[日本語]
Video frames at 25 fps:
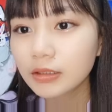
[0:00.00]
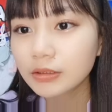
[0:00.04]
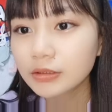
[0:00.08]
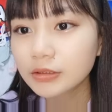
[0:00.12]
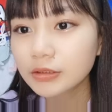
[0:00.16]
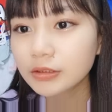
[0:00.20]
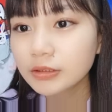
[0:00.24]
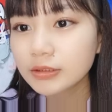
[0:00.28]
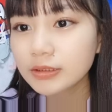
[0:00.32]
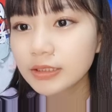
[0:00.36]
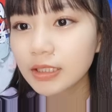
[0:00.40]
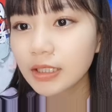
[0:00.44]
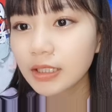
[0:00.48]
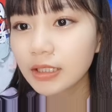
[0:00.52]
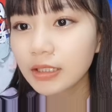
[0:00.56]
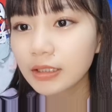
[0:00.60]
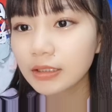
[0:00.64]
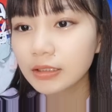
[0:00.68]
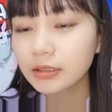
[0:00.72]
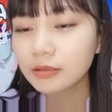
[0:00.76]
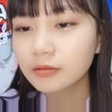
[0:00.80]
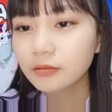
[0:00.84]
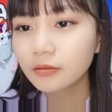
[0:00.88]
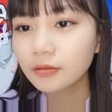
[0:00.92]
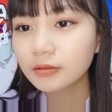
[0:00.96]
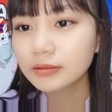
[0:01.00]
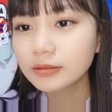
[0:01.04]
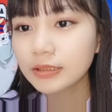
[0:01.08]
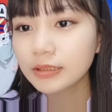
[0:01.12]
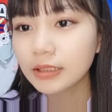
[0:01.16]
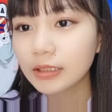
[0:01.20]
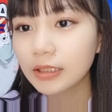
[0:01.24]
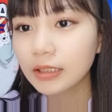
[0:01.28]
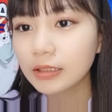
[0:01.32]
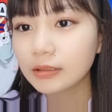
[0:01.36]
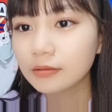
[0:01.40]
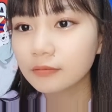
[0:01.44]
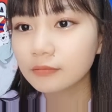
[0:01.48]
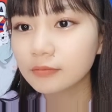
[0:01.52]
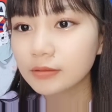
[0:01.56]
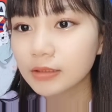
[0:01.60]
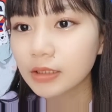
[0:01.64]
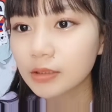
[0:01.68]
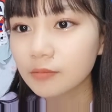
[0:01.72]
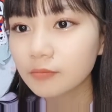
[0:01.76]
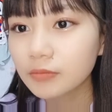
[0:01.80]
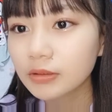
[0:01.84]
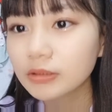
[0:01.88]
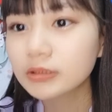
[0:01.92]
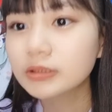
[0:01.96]
13位、クロちゃんありがとうござ
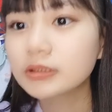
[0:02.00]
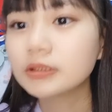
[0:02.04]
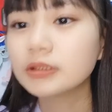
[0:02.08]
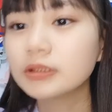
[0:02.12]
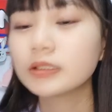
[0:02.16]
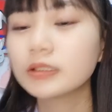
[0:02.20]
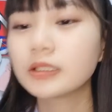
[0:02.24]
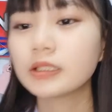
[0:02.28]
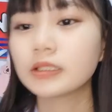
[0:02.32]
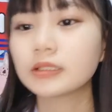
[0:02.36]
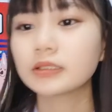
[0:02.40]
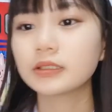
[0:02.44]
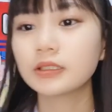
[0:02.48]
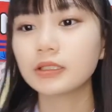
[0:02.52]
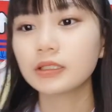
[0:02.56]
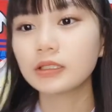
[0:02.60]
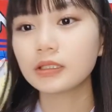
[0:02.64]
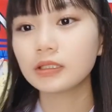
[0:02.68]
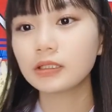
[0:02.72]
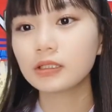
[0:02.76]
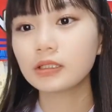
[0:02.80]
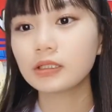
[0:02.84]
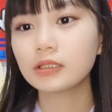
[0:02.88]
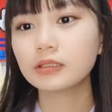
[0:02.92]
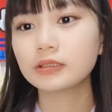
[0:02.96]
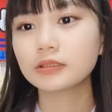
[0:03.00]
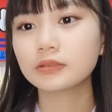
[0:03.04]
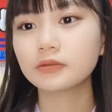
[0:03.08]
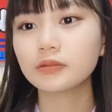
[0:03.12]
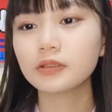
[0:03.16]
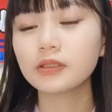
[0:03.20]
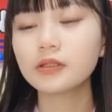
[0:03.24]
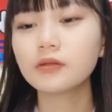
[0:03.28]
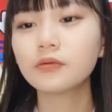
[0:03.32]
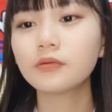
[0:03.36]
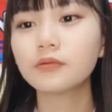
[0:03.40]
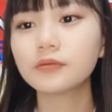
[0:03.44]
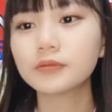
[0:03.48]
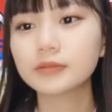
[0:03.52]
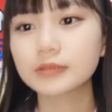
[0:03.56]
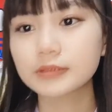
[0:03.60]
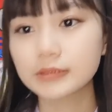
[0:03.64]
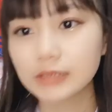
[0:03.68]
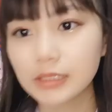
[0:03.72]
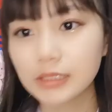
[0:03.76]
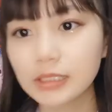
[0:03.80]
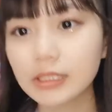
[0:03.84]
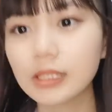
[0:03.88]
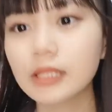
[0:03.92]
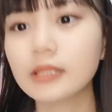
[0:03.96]
います。12位、ソイソイルホース
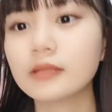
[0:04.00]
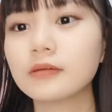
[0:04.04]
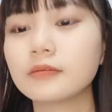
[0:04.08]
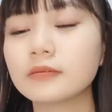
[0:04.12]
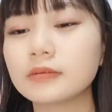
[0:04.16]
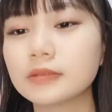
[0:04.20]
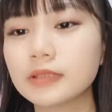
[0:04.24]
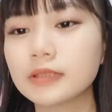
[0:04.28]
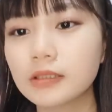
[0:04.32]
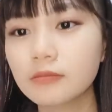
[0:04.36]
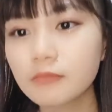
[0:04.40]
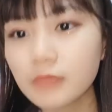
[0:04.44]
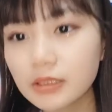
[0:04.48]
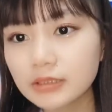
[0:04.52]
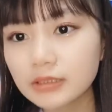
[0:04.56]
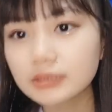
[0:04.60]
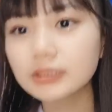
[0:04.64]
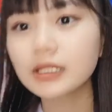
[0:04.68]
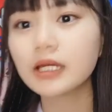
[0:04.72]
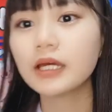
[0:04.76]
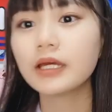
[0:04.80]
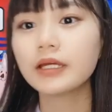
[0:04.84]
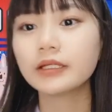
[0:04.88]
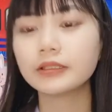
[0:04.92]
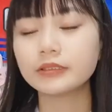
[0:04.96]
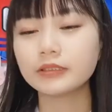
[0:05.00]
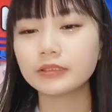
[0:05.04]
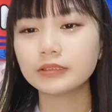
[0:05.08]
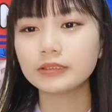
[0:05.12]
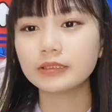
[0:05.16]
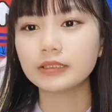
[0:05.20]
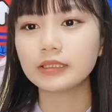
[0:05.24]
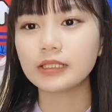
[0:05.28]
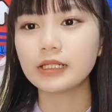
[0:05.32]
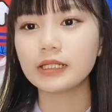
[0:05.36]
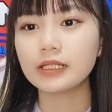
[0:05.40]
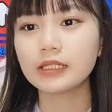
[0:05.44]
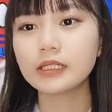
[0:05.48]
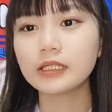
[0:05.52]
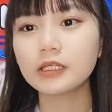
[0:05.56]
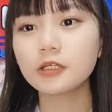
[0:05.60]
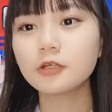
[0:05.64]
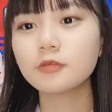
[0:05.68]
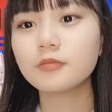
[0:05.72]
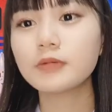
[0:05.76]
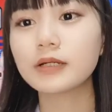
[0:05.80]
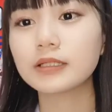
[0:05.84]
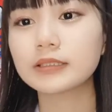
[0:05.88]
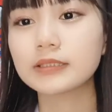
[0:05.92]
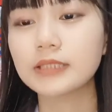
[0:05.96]
さんありがとうございます。11位、
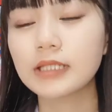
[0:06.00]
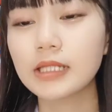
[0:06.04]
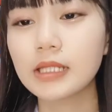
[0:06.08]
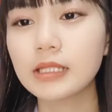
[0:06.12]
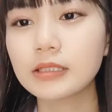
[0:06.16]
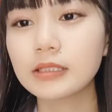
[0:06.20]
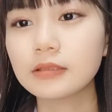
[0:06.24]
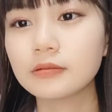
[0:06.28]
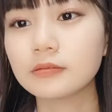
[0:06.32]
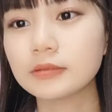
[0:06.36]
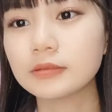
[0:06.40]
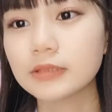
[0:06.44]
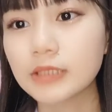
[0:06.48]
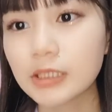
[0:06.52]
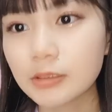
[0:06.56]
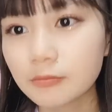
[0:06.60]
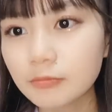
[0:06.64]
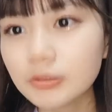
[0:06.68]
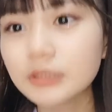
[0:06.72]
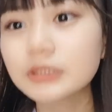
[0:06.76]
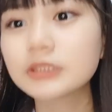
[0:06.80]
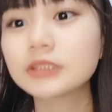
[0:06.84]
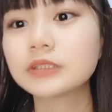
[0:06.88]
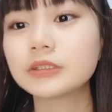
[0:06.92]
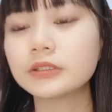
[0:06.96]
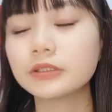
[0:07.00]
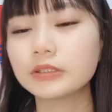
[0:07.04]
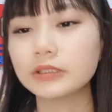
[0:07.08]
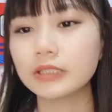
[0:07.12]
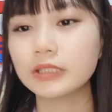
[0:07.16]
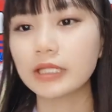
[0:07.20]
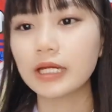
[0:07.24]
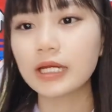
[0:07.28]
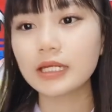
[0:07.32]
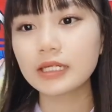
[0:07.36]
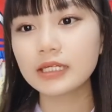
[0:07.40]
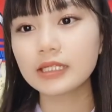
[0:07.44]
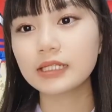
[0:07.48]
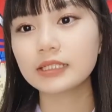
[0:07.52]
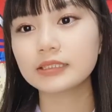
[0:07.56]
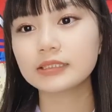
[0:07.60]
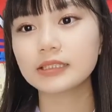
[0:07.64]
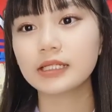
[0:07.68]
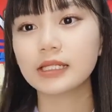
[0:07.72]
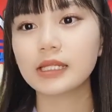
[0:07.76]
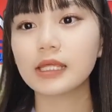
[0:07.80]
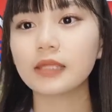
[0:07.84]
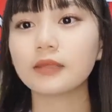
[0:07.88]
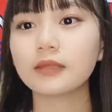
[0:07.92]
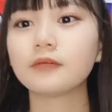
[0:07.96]
ランニングマンさんありがとうございます。10位、アキラさん
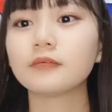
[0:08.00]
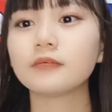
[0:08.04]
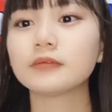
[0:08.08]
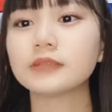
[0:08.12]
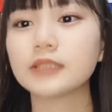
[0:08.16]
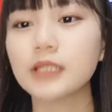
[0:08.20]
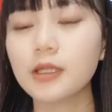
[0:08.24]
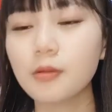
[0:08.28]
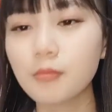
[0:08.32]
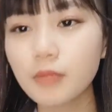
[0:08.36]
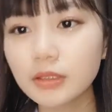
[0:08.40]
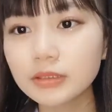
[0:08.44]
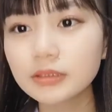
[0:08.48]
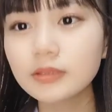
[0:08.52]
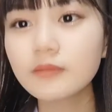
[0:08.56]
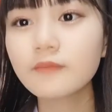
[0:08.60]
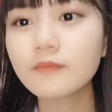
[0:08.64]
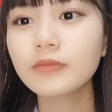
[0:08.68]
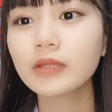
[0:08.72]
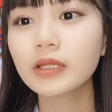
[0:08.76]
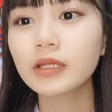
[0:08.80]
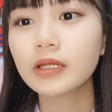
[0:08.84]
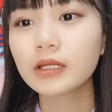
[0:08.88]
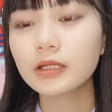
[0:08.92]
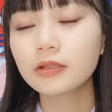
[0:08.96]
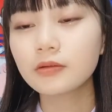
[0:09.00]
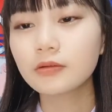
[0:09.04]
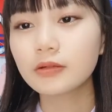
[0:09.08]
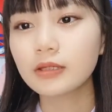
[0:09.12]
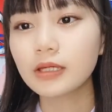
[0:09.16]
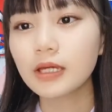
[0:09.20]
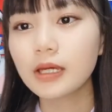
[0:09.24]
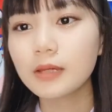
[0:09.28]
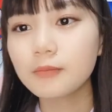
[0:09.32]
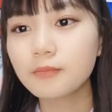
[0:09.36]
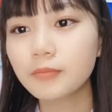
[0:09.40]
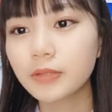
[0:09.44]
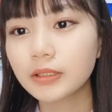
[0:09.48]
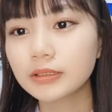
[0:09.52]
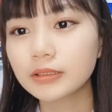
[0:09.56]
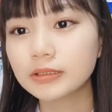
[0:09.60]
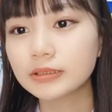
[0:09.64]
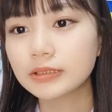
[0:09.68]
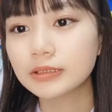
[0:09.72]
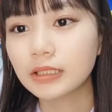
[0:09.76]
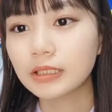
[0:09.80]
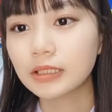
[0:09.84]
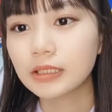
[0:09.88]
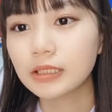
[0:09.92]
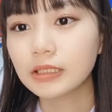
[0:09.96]
ありがとうございます。9位、ハイパーズ
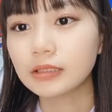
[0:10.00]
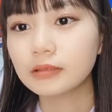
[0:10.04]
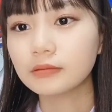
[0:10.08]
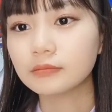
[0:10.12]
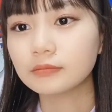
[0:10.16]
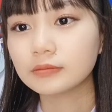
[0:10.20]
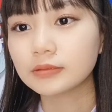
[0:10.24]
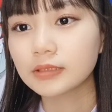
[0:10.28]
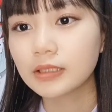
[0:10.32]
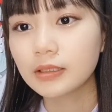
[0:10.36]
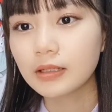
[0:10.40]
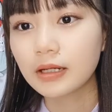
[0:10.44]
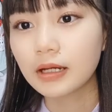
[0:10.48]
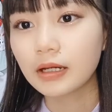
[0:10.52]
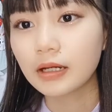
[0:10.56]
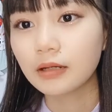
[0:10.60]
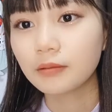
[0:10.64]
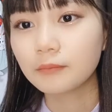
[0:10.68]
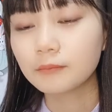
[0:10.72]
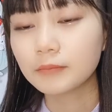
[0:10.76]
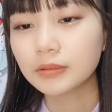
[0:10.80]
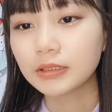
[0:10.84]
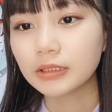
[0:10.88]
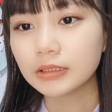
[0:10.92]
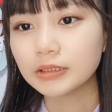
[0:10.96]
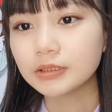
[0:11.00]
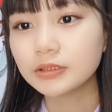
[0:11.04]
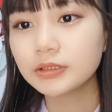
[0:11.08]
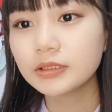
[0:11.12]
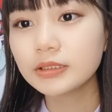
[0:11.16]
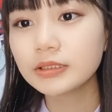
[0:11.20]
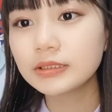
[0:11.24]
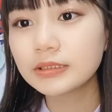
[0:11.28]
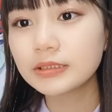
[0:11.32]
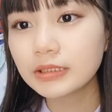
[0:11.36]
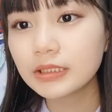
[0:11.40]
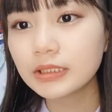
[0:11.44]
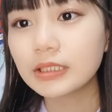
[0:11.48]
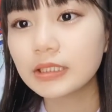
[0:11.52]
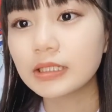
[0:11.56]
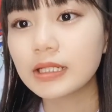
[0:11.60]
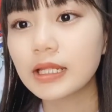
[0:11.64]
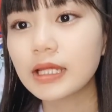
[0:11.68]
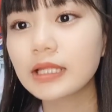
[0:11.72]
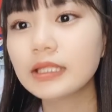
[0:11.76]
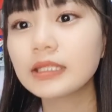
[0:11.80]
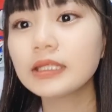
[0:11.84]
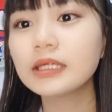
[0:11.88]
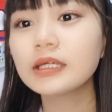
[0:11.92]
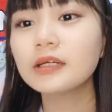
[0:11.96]
さんありがとうございます。あ、待って、11位、
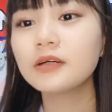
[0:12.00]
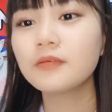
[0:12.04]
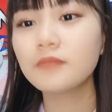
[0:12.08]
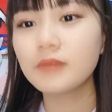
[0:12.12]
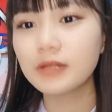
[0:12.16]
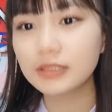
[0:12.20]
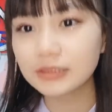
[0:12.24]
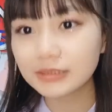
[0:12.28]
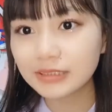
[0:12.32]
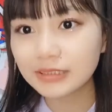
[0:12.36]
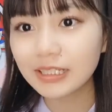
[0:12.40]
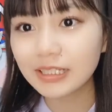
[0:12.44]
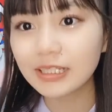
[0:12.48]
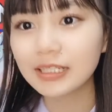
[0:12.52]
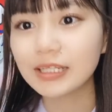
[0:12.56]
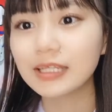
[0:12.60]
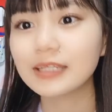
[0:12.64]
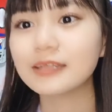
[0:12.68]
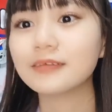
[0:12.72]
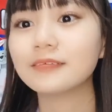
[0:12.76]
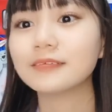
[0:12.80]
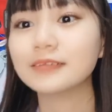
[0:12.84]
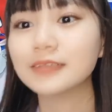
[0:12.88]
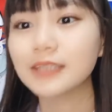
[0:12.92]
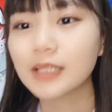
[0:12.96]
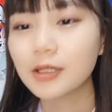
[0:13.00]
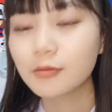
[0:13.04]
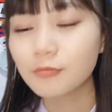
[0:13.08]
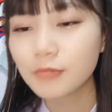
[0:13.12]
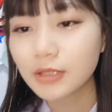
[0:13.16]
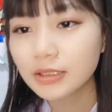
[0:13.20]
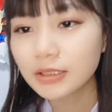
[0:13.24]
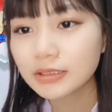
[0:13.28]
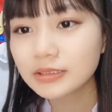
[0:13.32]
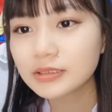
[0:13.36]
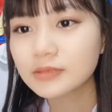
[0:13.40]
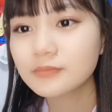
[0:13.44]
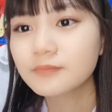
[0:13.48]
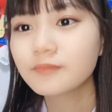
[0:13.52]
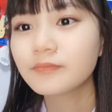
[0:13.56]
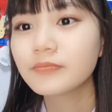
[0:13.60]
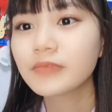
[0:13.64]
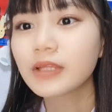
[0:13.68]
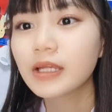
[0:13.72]
ランニングマンさんありがとうございます。